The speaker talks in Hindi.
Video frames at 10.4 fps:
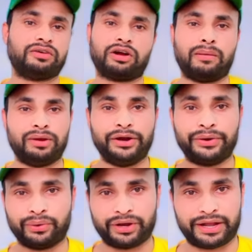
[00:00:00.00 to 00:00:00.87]
है वो कम्प्लीट
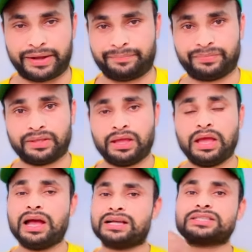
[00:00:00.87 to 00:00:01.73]
हो गया है
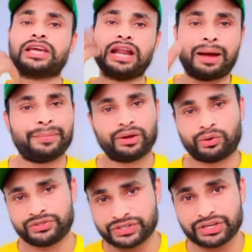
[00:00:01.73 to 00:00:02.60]
स्किल आपने
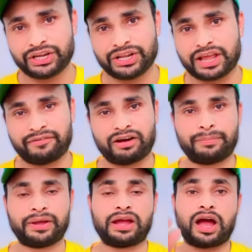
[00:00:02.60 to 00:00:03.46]
कोई सीखी नहीं है वहाँ
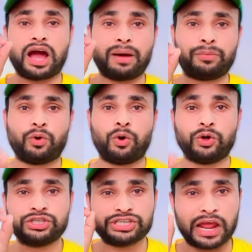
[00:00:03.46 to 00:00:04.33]
पे
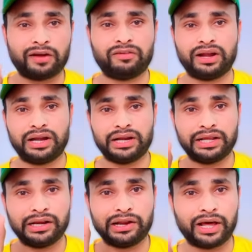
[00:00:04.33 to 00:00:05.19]
आपको
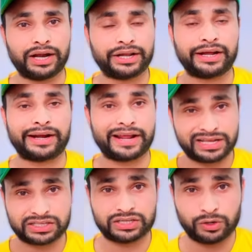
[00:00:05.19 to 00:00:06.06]
जेनविनली लर्न करना
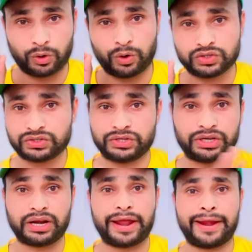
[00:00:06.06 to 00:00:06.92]
है स्किल को
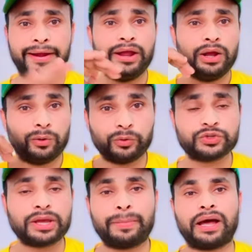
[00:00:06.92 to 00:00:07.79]
सीखना है
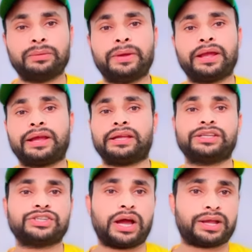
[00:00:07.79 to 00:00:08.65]
उसके बाद में
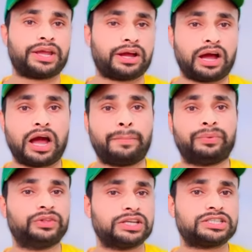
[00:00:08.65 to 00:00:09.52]
कहीं जाके आप
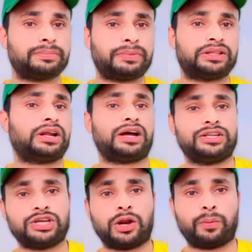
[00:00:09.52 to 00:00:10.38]
10 से पंद्रह
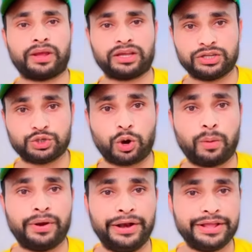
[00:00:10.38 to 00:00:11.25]
हज़ार रुपये की
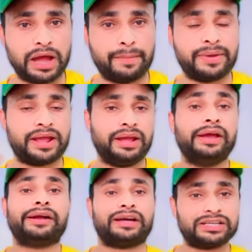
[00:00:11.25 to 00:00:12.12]
जॉब इंडिया में
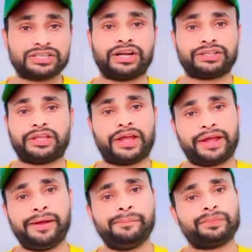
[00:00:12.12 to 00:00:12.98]
कर सकते
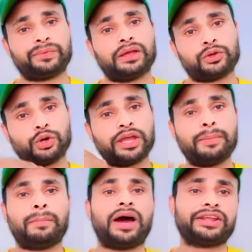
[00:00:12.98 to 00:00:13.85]
हैं क्योंकि
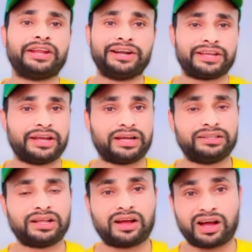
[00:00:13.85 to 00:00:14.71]
मार्केट के
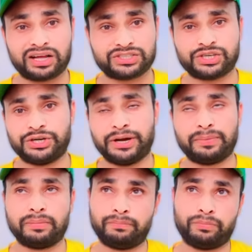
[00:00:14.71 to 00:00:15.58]
अंदर आज की डेट
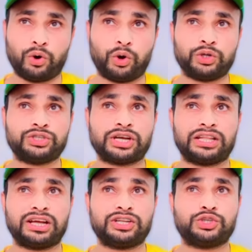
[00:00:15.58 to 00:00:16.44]
में बहुत
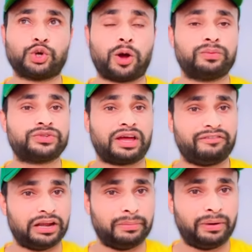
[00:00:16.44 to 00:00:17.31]
ज़्यादा जॉब्स
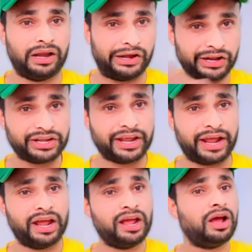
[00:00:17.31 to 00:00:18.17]
अवेलेबल नहीं
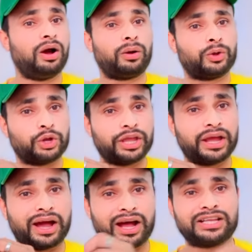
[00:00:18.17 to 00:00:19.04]
हैं क्योंकि
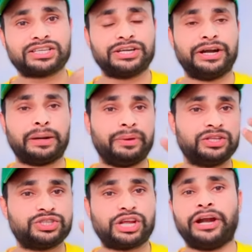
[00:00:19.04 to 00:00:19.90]
आज की डेट में
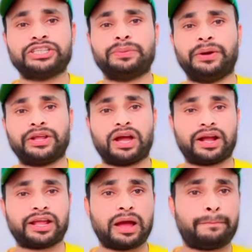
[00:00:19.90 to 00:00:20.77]
चैट जी आ
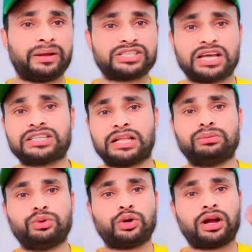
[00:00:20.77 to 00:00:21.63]
गया पचास
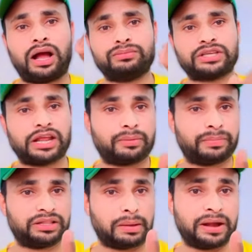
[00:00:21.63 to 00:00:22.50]
आदमियों का काम सर एक
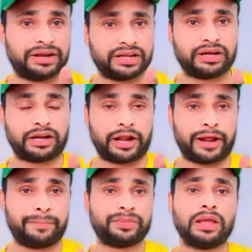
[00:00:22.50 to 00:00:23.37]
बंदा बैठ के कर रहा
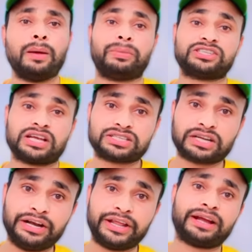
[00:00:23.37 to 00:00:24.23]
है पचास
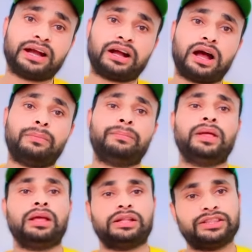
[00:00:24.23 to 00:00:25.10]
घंटे का काम
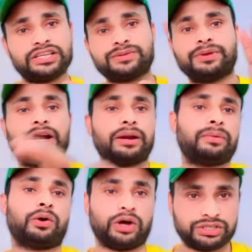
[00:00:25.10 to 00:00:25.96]
दस मिनट
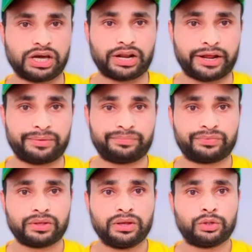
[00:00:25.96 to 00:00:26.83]
में हो जा रहा है
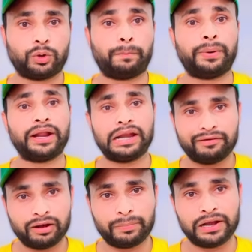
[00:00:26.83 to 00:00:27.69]
तो बड़े
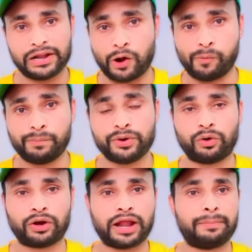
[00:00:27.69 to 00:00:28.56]
लेवल पे ले भी
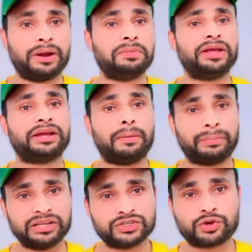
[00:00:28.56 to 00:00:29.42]
हो रहा है बड़ी बड़ी
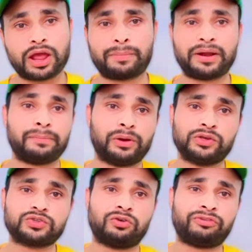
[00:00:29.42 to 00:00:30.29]
कंपनीज जो हैं अपने
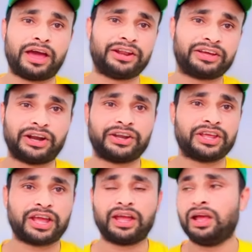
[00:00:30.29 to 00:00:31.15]
एम्प्लॉयज़ को फायर कर
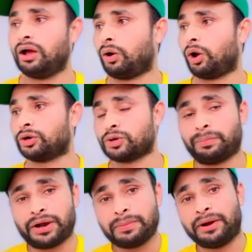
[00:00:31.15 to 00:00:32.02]
रही हैं और जो
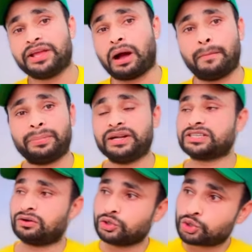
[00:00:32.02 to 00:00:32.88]
बड़ी बड़ी
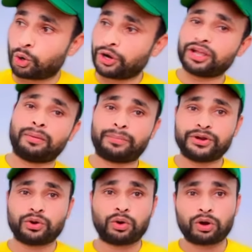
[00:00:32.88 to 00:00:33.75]
कंपनीज है वो छोटी
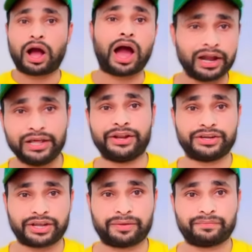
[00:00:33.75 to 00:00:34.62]
कंपनियों को खा ले
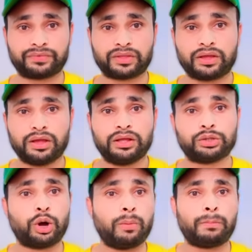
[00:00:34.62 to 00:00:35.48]
रही हैं
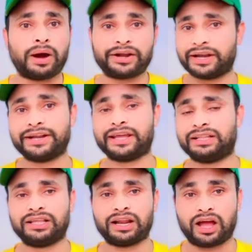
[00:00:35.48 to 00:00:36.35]
तो मार्केट के
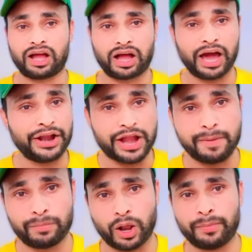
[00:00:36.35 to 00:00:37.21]
अंदर
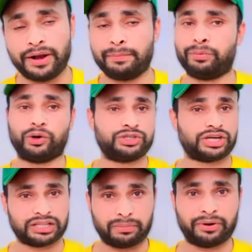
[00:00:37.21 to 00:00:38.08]
अनएम्प्लॉयमेंट बहुत
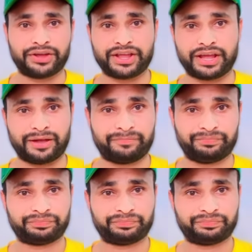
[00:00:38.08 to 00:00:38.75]
ज़्यादा बढ़ गया है